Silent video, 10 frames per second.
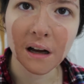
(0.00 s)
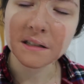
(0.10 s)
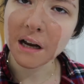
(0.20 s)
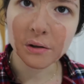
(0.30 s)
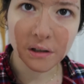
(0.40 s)

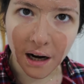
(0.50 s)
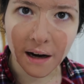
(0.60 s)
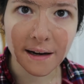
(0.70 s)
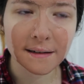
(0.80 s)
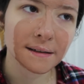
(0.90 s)
aşağı yukarı
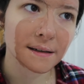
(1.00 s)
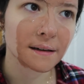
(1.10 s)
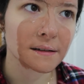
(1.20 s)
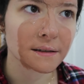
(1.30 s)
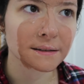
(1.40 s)
aynı
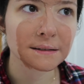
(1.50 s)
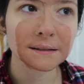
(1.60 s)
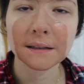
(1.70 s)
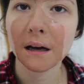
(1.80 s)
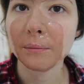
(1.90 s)
etkiyi
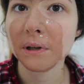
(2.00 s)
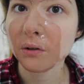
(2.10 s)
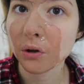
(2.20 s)
alacaksınız tahmin